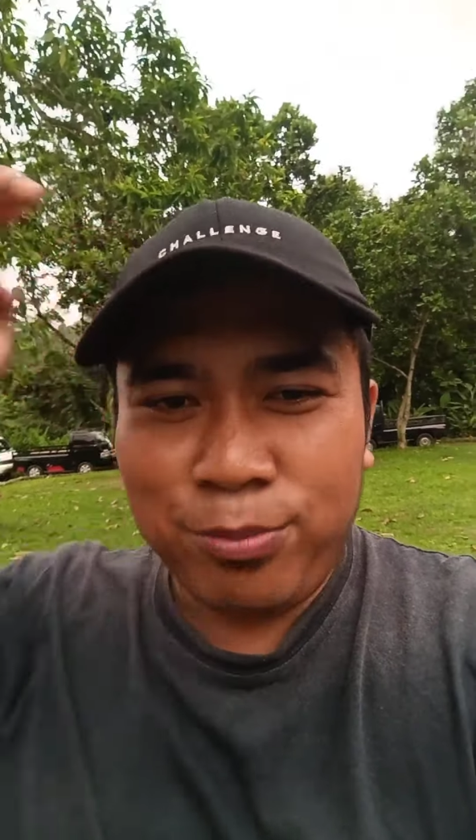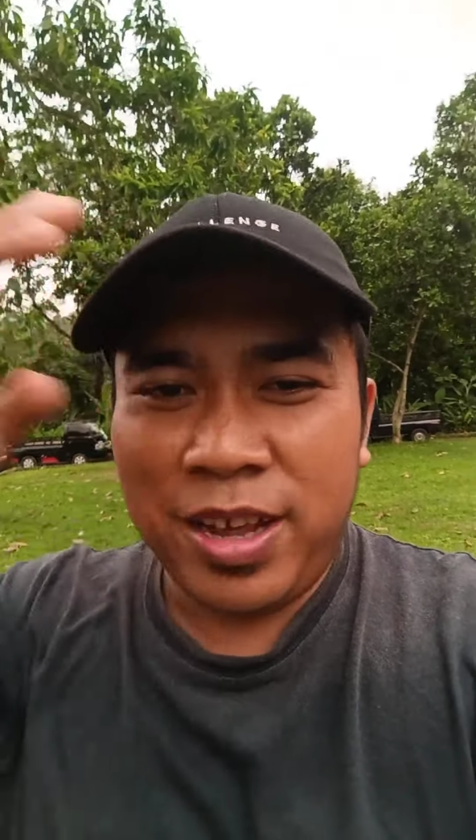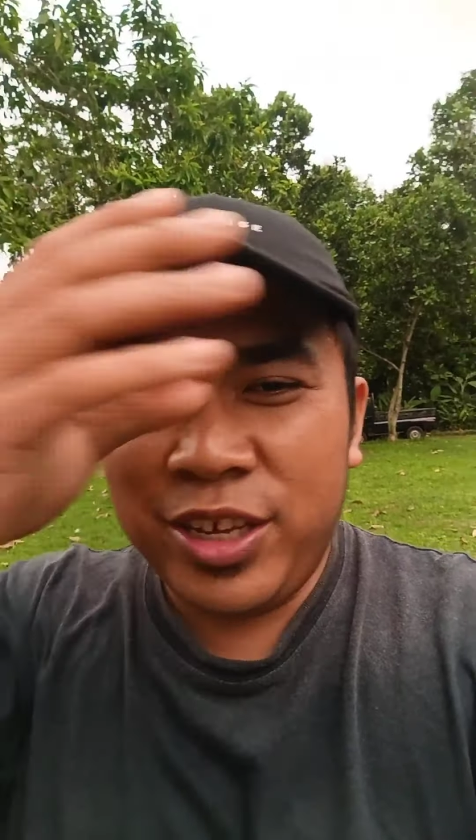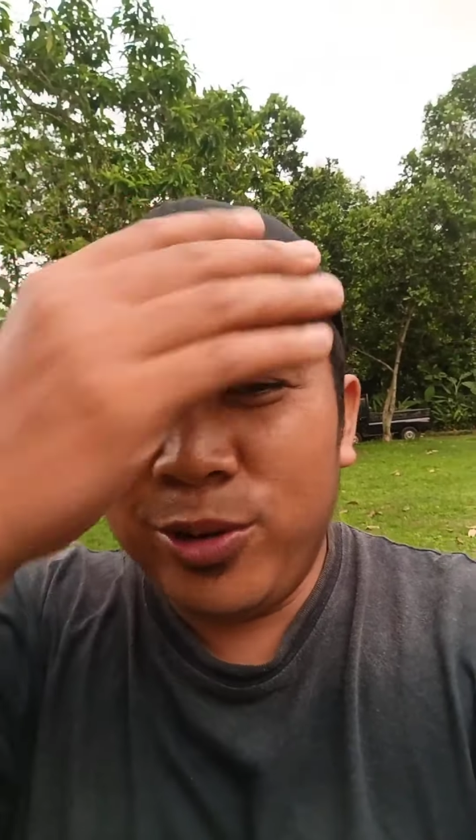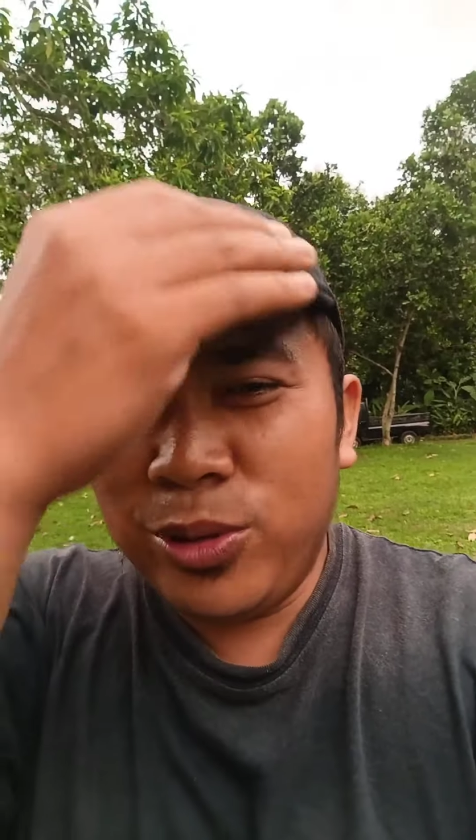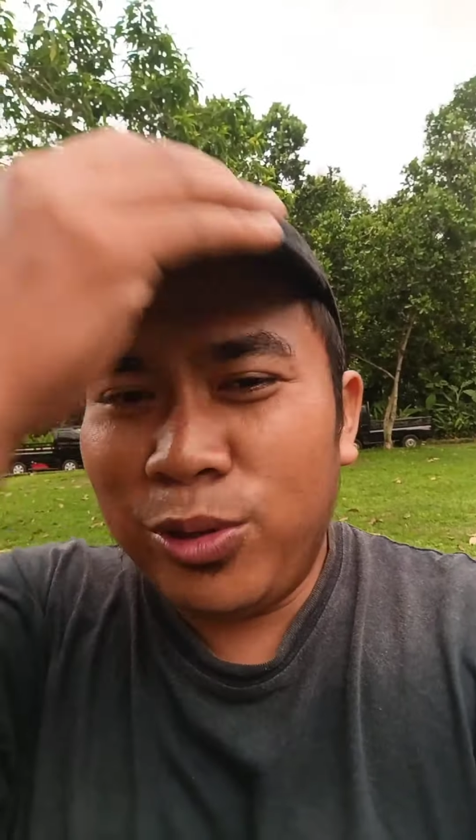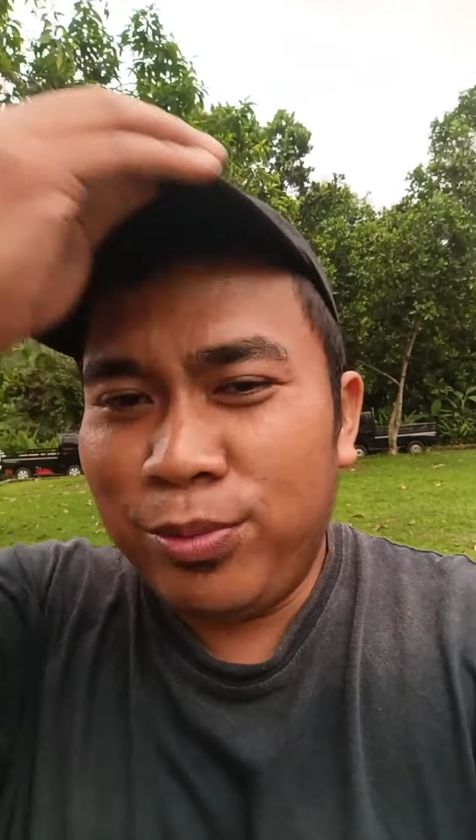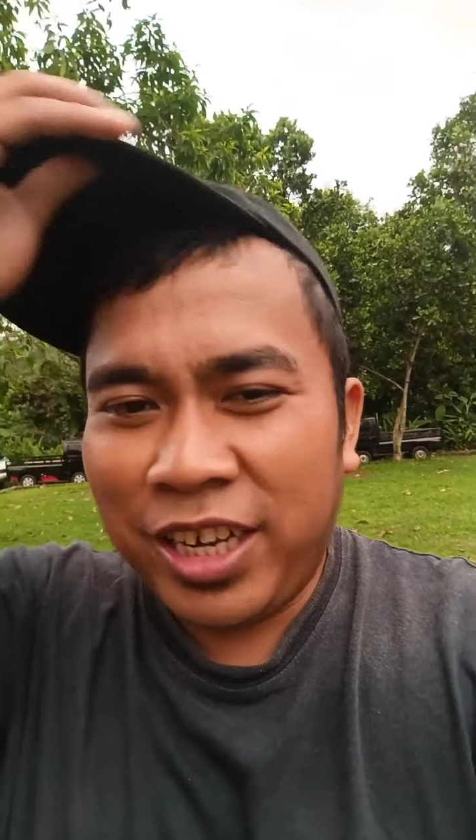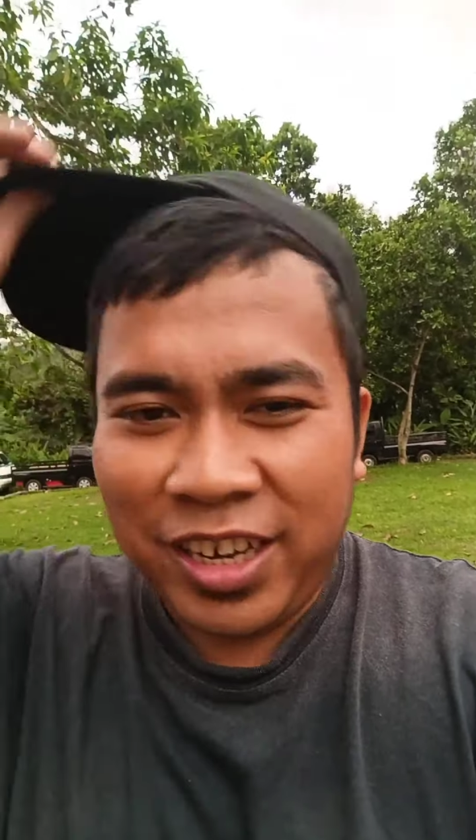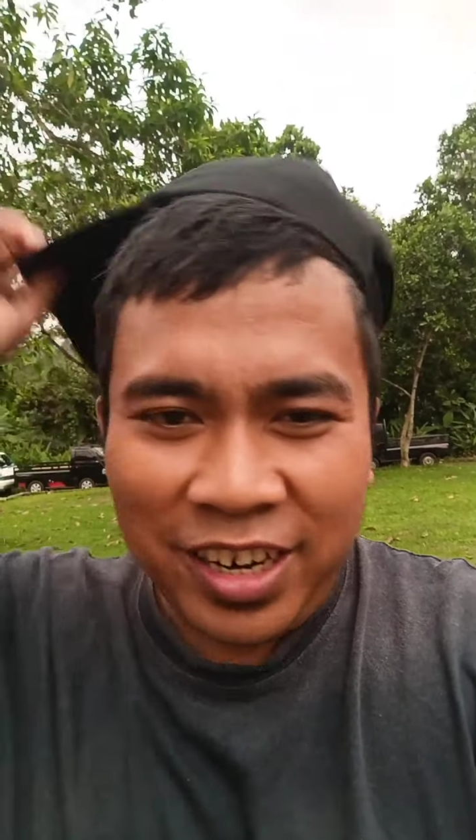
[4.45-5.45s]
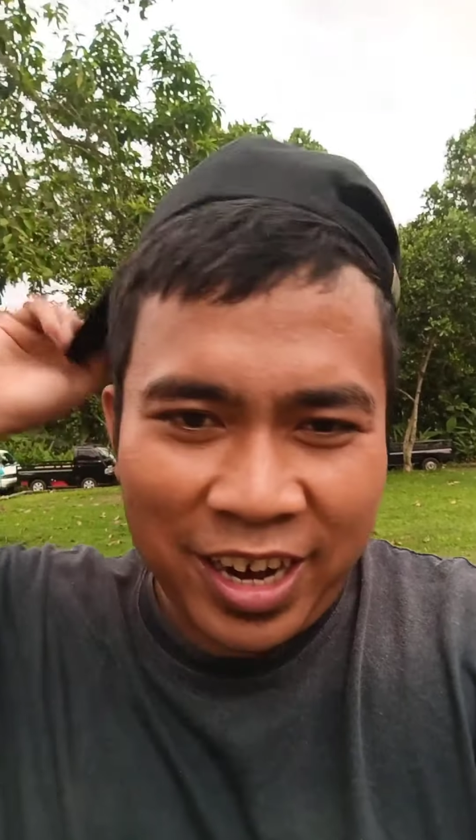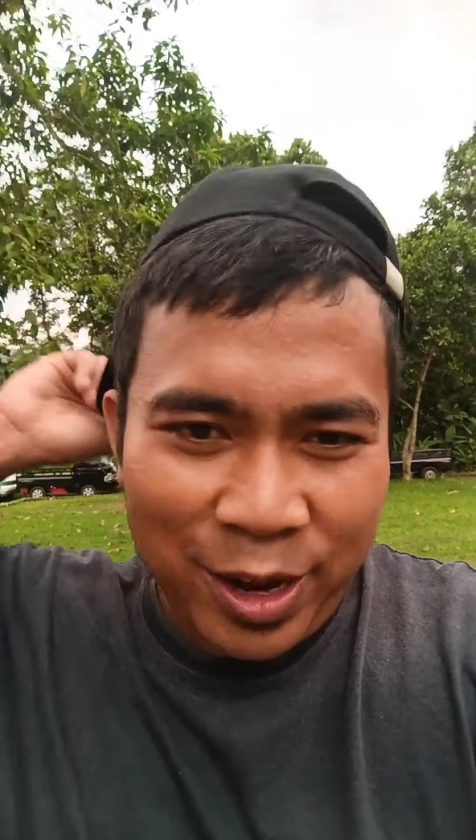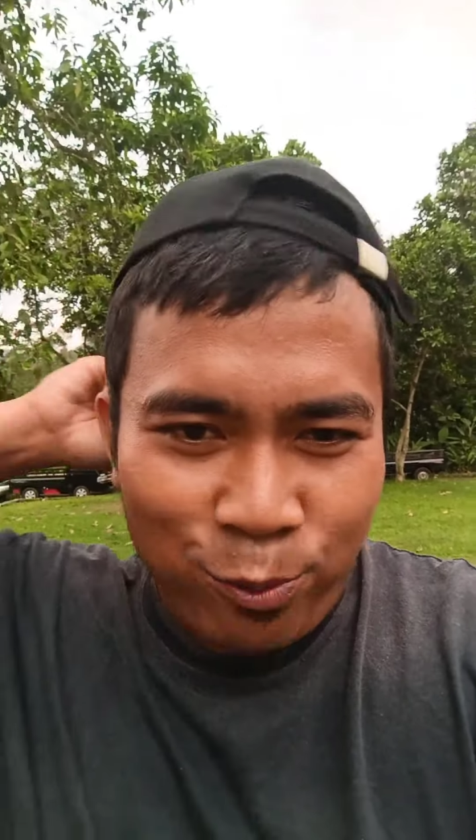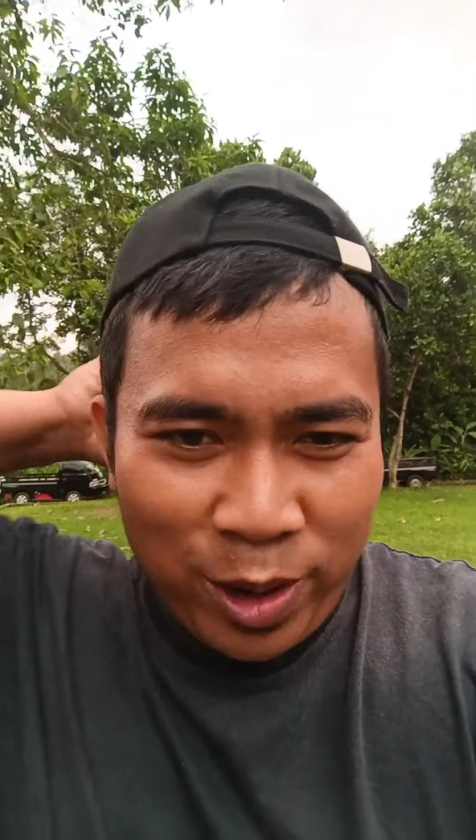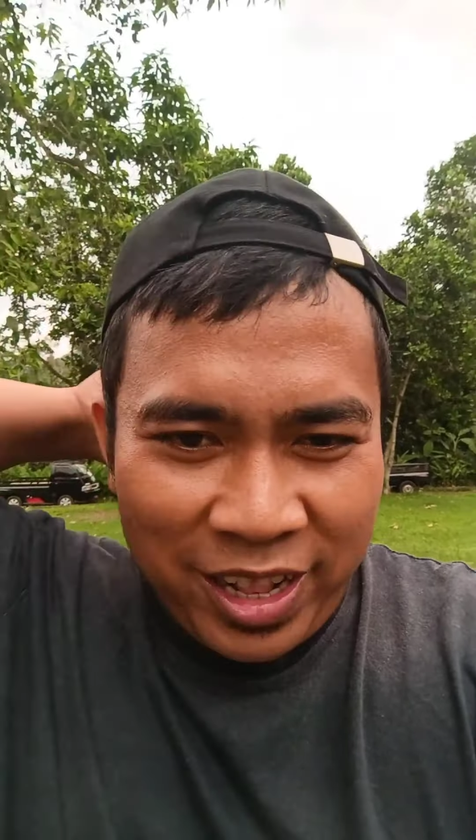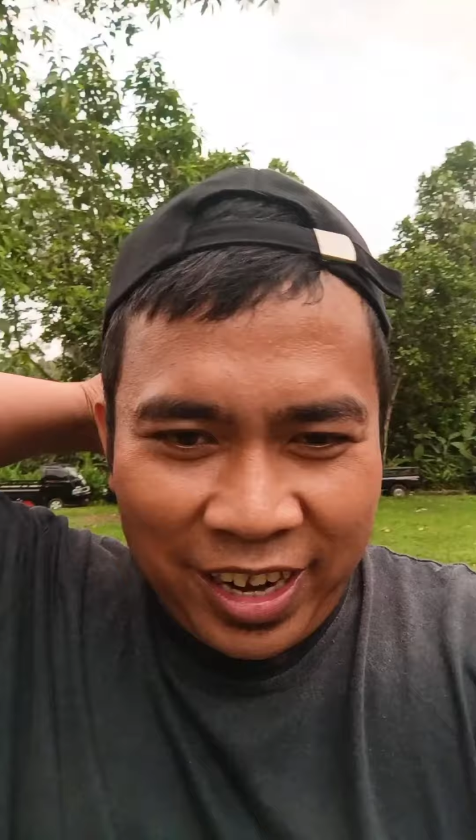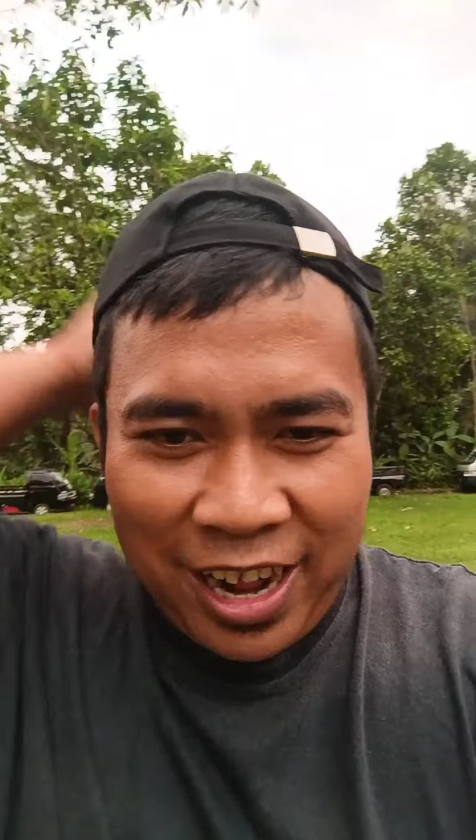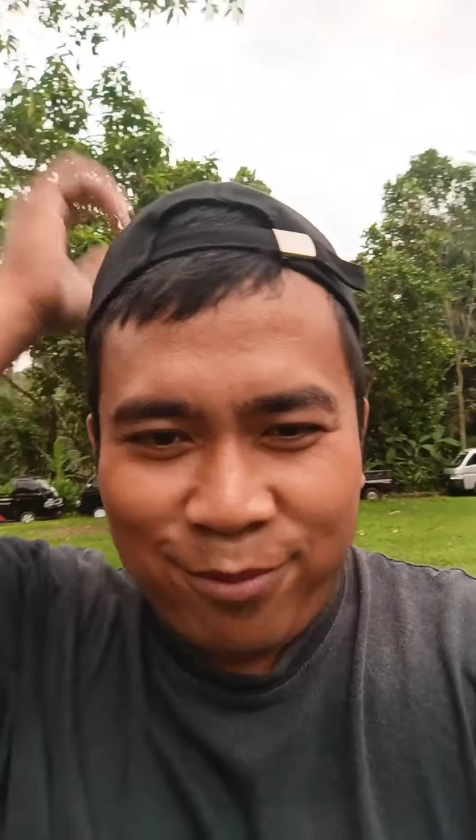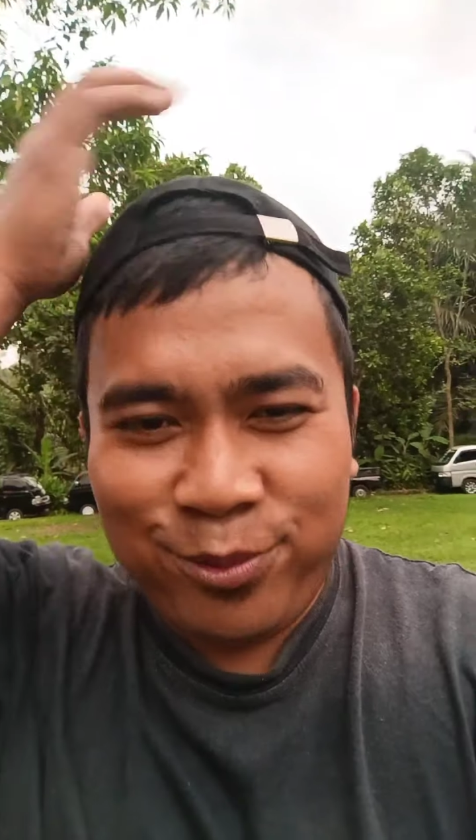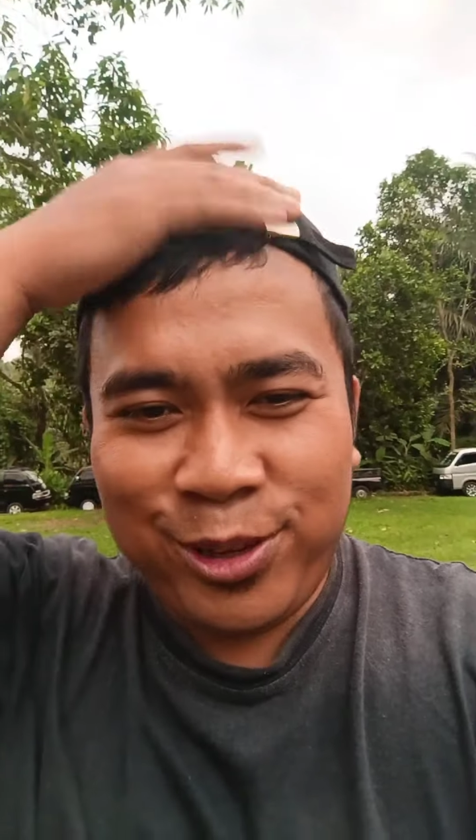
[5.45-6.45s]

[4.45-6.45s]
to my YouTube channel and welcome